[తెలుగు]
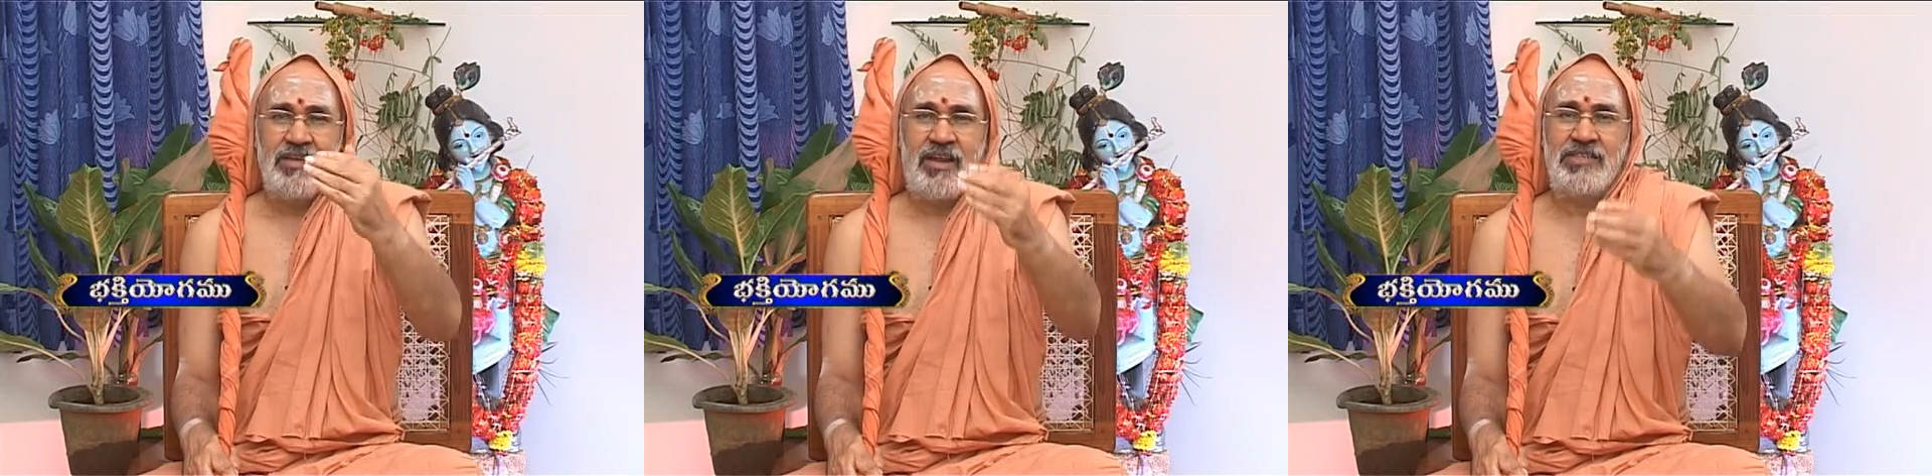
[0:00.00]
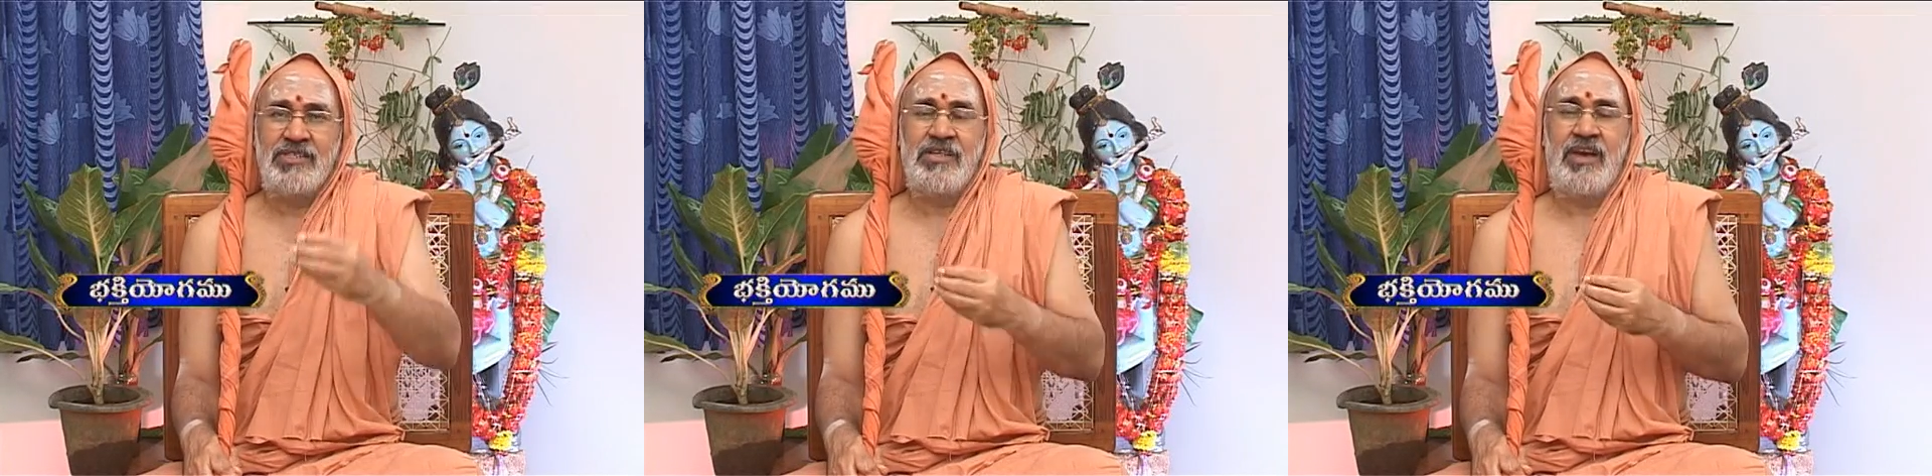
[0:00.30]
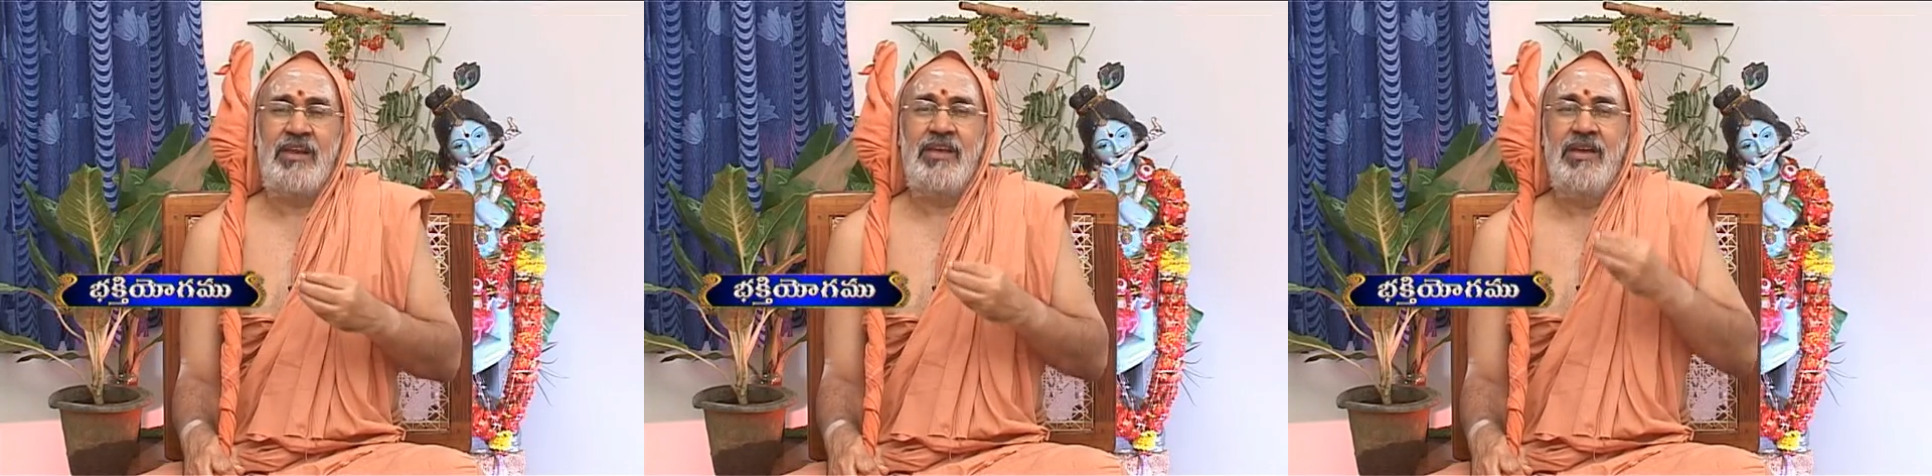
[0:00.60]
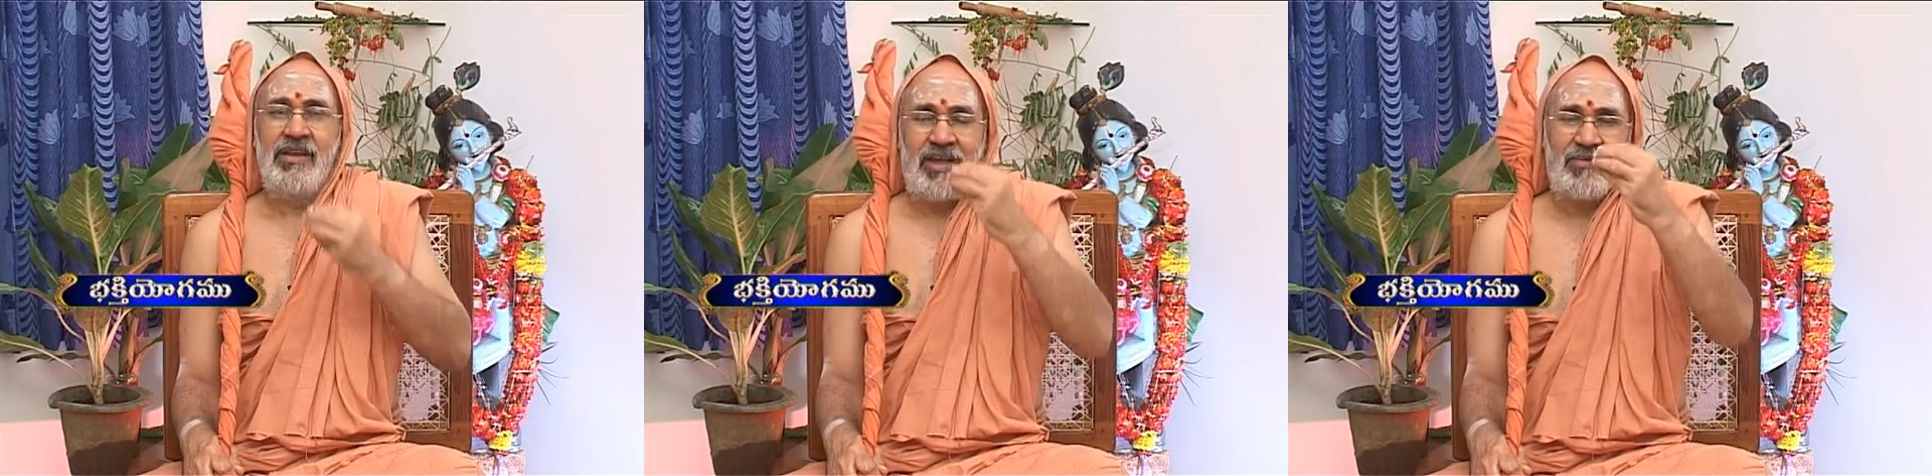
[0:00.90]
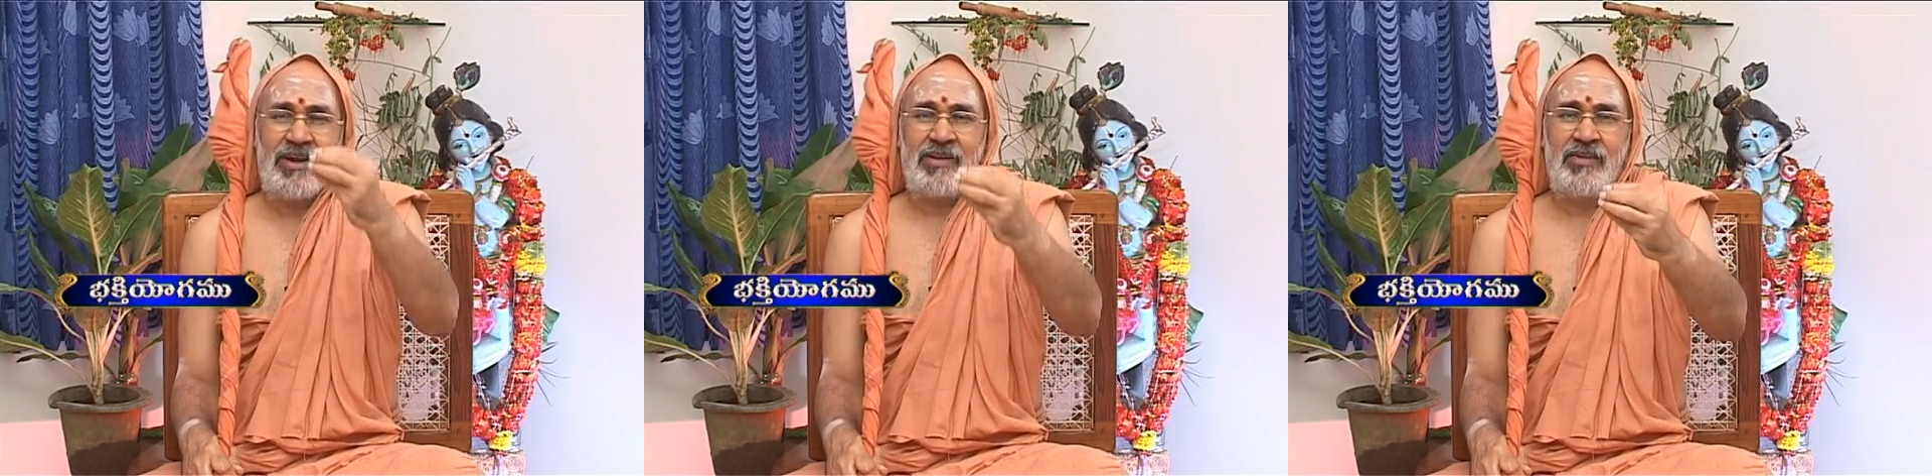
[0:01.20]
ఇలా చెయ్యాలి నా
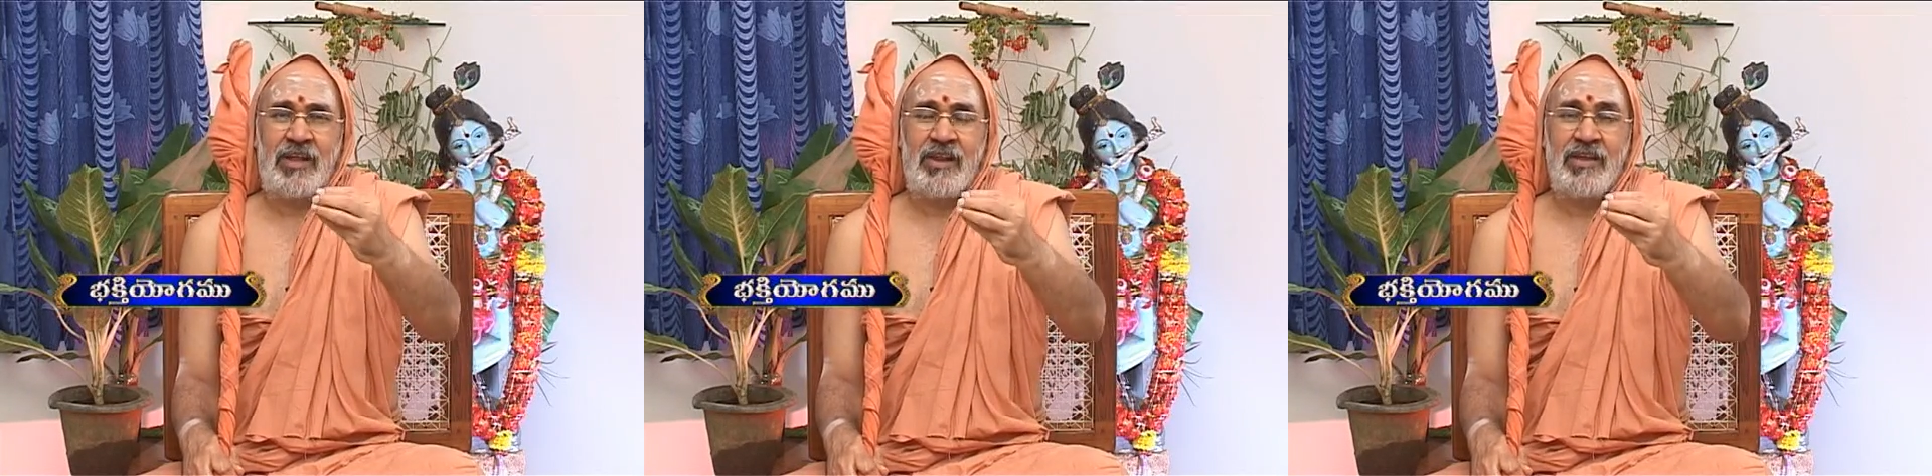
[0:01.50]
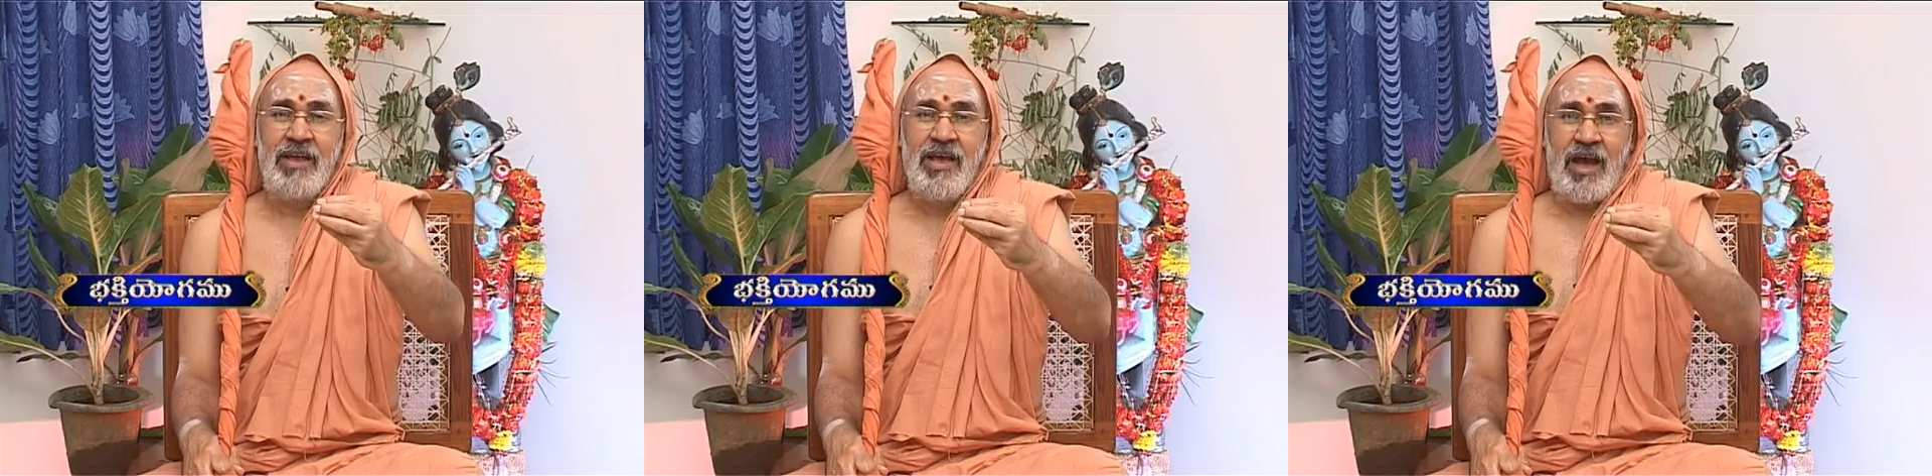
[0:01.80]
మాట వినాలి